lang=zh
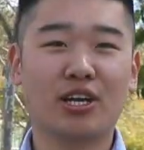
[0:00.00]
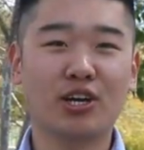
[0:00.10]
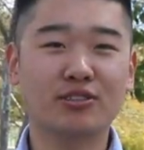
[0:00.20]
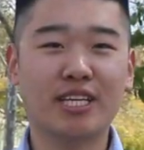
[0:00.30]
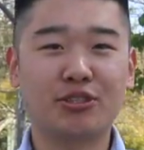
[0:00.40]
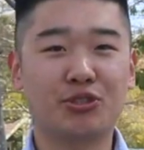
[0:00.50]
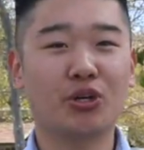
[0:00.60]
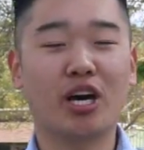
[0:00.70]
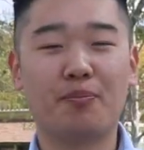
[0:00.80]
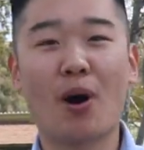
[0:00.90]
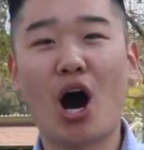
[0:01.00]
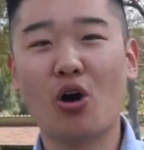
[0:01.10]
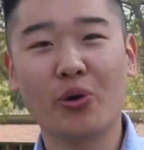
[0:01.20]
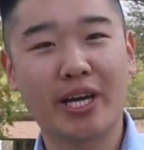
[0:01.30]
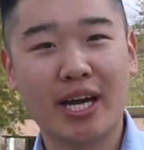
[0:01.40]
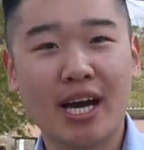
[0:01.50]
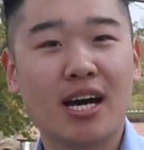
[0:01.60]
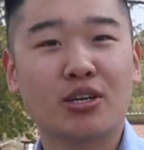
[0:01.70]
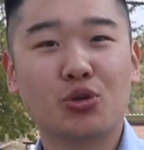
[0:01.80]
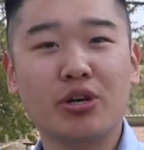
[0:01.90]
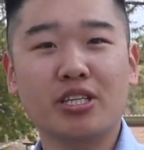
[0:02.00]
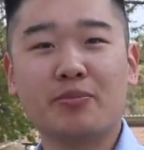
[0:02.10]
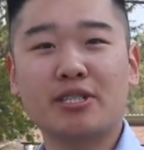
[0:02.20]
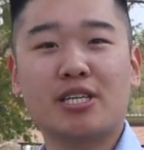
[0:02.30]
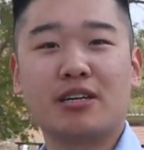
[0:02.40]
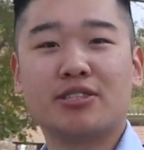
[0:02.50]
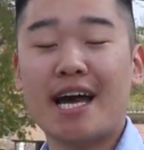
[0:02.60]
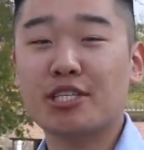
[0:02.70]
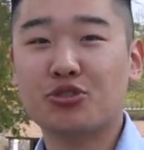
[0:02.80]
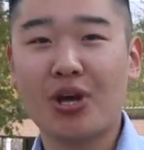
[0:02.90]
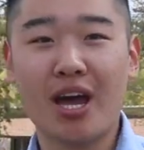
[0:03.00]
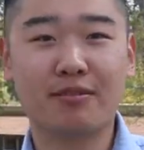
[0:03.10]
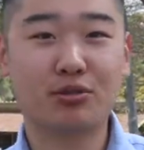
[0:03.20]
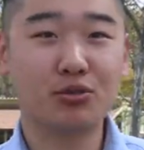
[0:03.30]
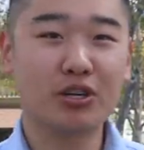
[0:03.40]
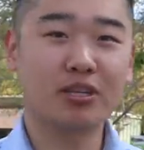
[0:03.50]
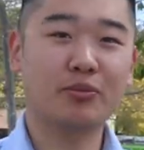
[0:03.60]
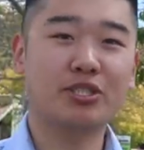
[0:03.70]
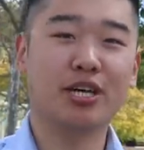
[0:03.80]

Liu，在车 r Poway。如果你们想 test drive，如果你们